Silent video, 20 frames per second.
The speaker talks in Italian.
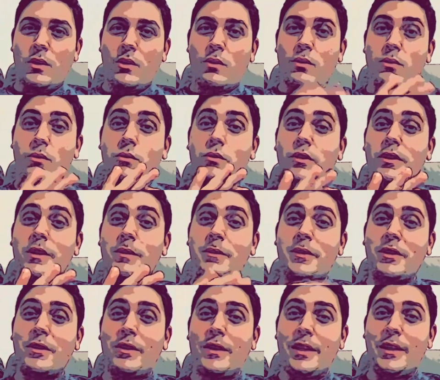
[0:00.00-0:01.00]
Uno dei
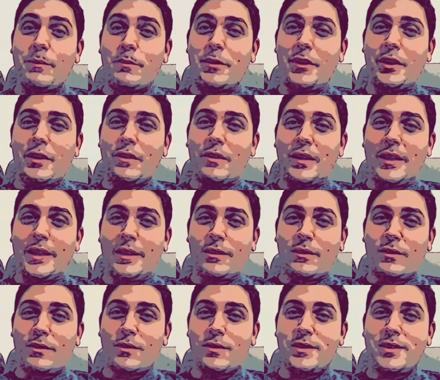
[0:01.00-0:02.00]
migliori libri che ho
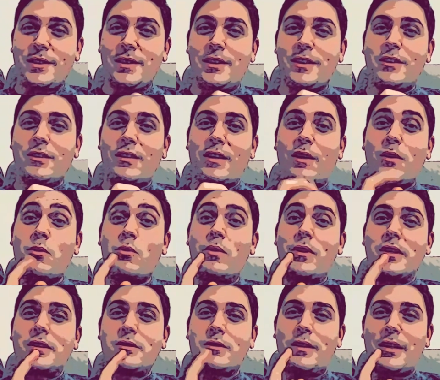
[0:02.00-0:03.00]
letto si intitola Una
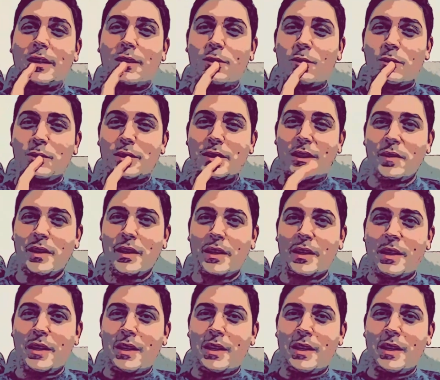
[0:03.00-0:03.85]
sola cosa